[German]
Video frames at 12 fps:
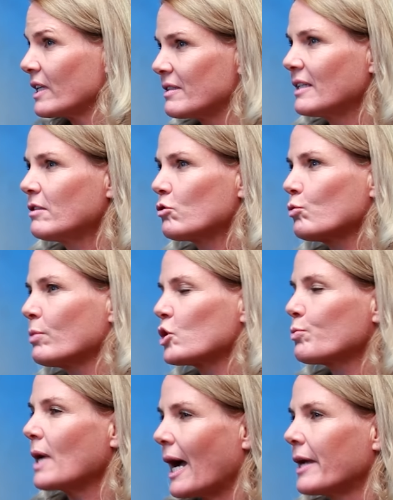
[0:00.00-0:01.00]
ersetzt zum
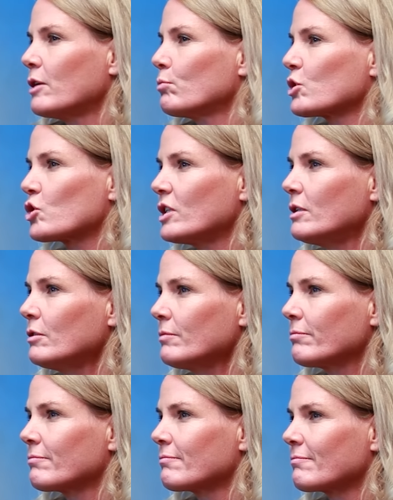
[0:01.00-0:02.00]
Beispiel eine Maschine?
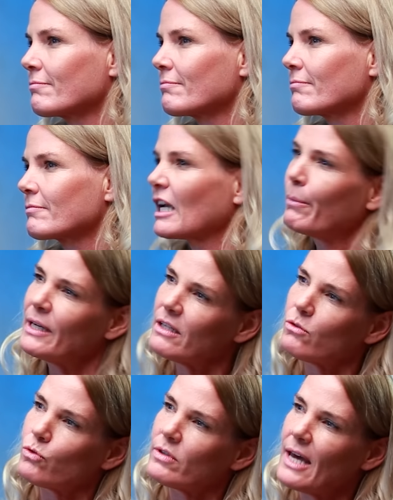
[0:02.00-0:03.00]
Kann man das
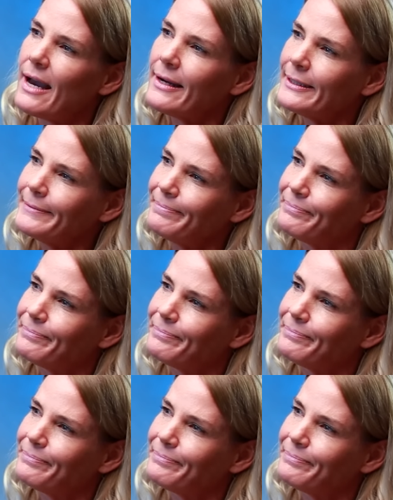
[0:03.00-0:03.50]
so sagen?